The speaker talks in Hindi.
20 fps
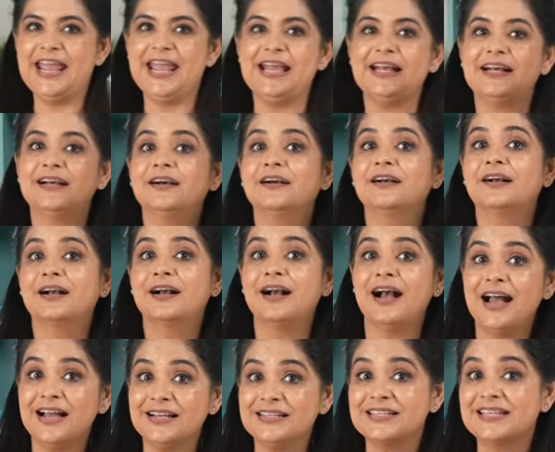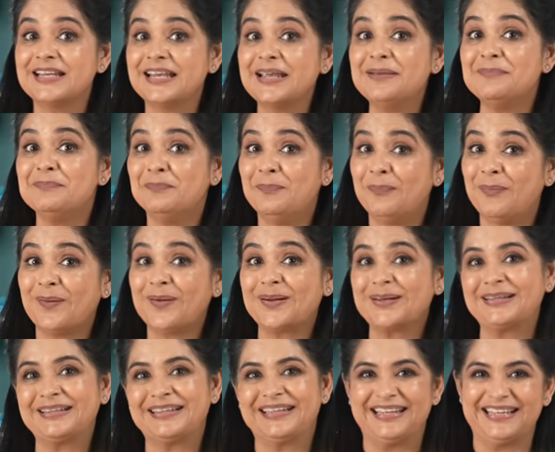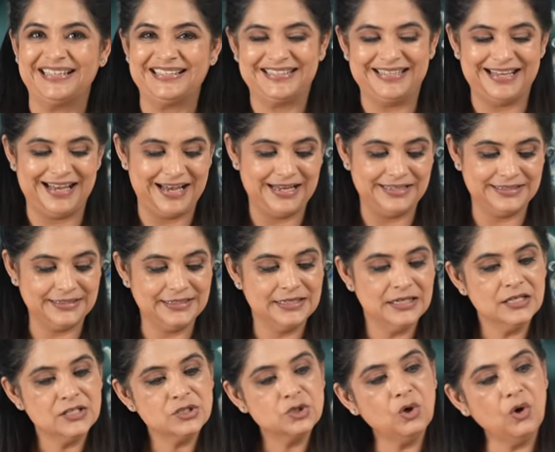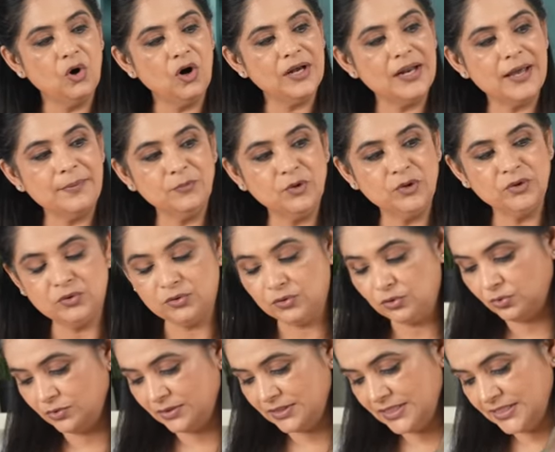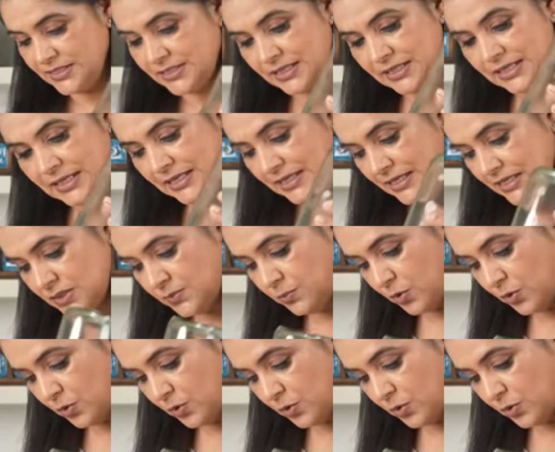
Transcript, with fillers: एक कांच की बॉटल के साथ सो ऑल आई एम गोइंग टू डू इज इस